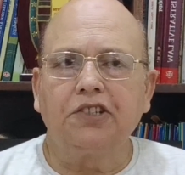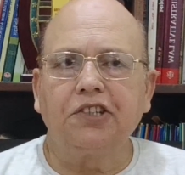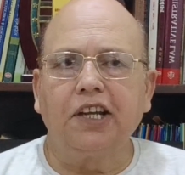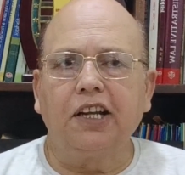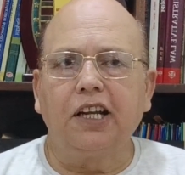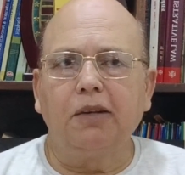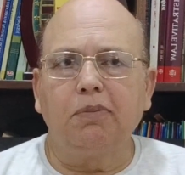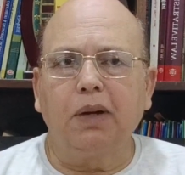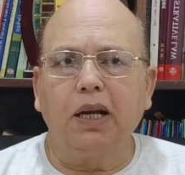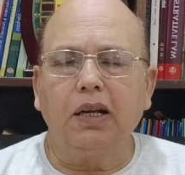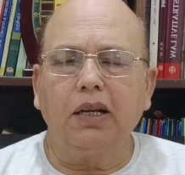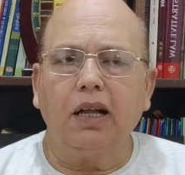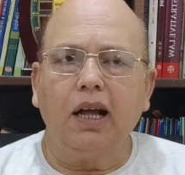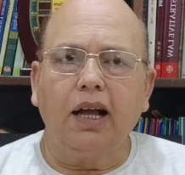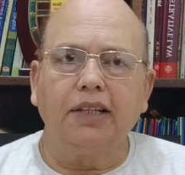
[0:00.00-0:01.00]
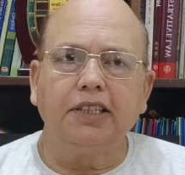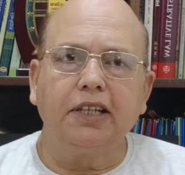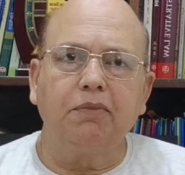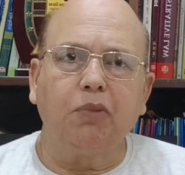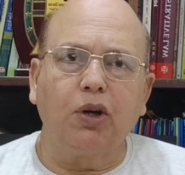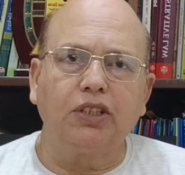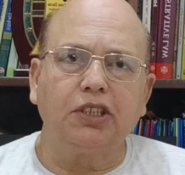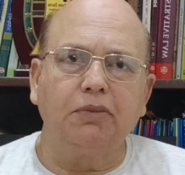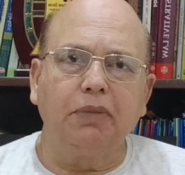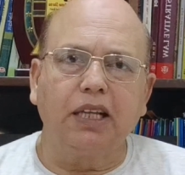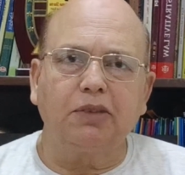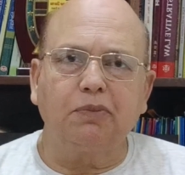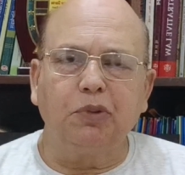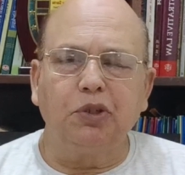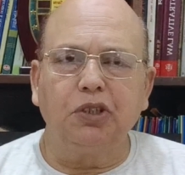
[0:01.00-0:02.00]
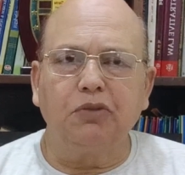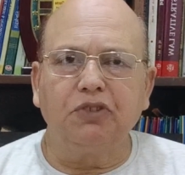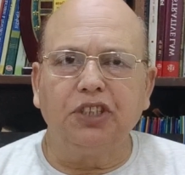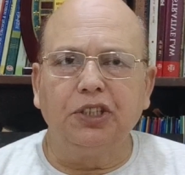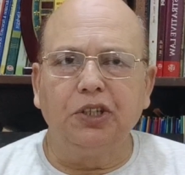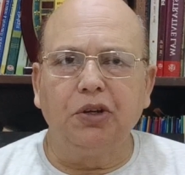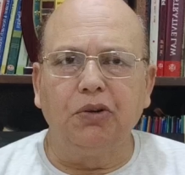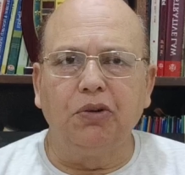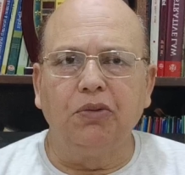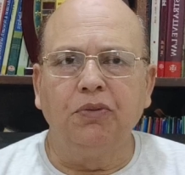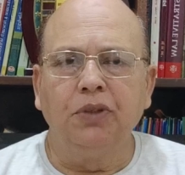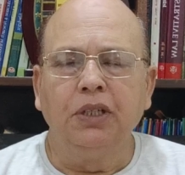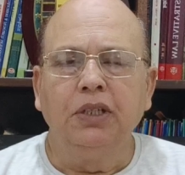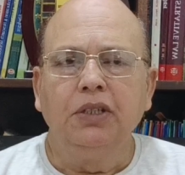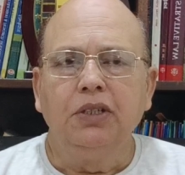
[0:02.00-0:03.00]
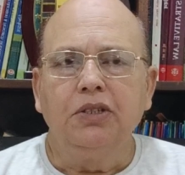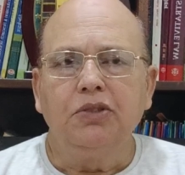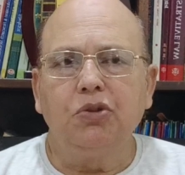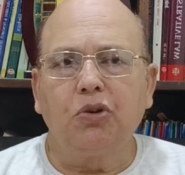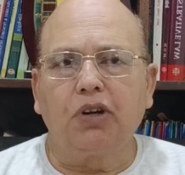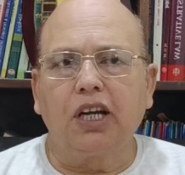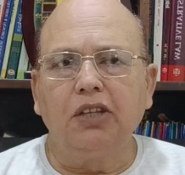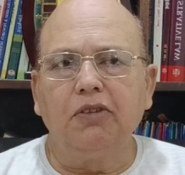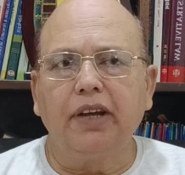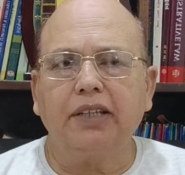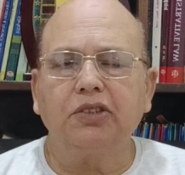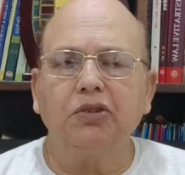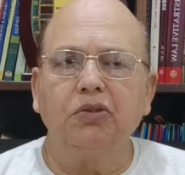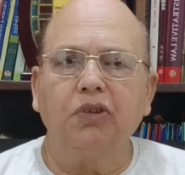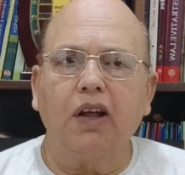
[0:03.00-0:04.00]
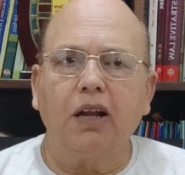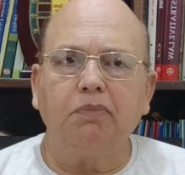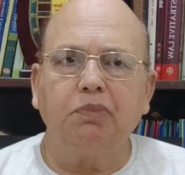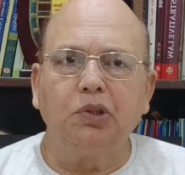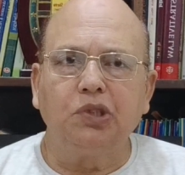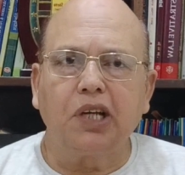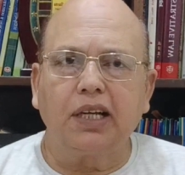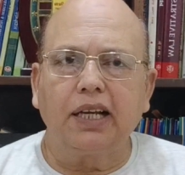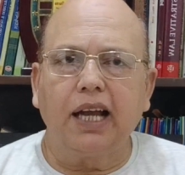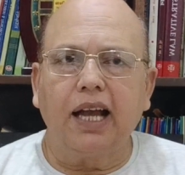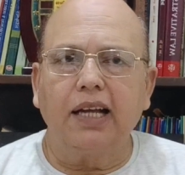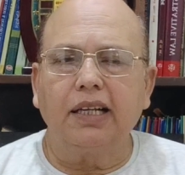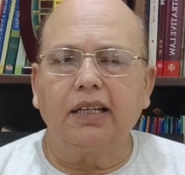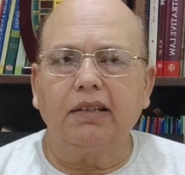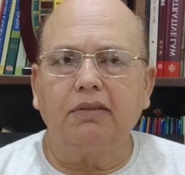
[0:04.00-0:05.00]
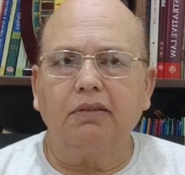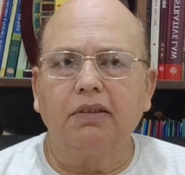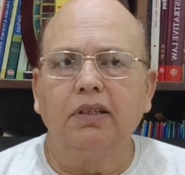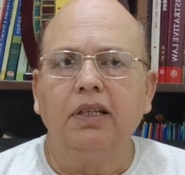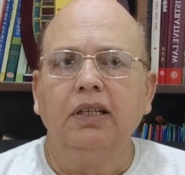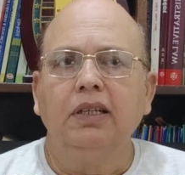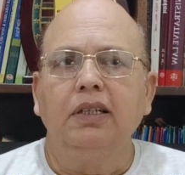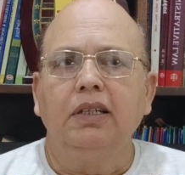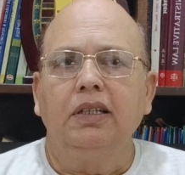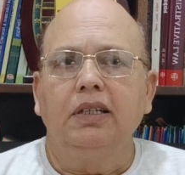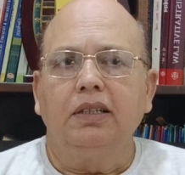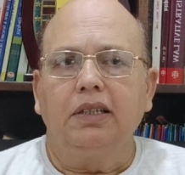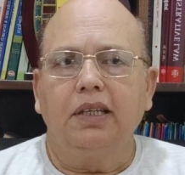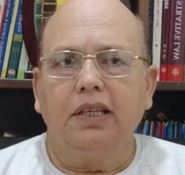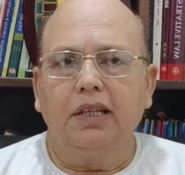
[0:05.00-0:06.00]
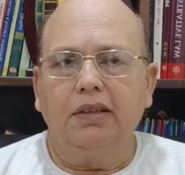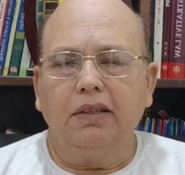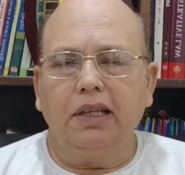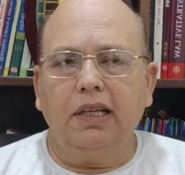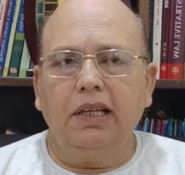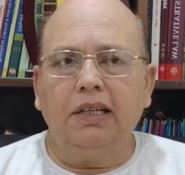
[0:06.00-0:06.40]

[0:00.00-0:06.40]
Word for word: इस चैनल पर आज एक बहुत ही महत्वपूर्ण वीडियो जो कई व्यक्तियों द्वारा पूछा गया है कि